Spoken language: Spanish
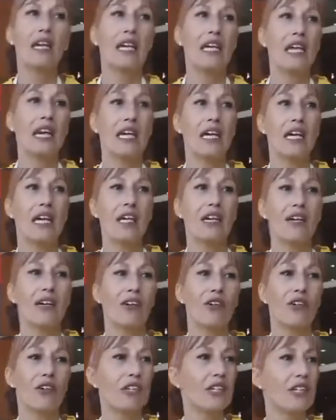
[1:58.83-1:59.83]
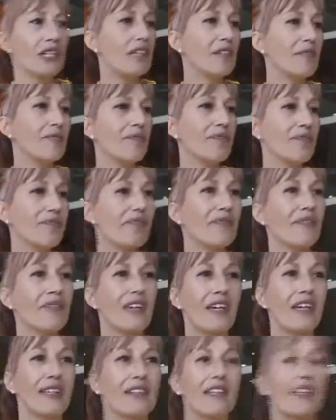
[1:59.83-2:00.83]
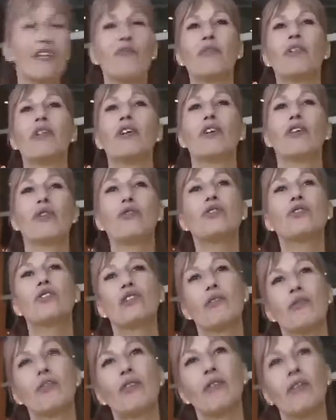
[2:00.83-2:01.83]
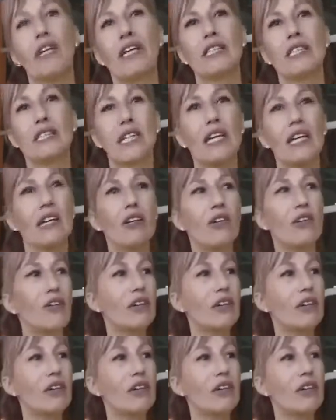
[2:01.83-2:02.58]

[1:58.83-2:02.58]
Eh, hoy eh, tenemos el orgullo de volver a hacerlo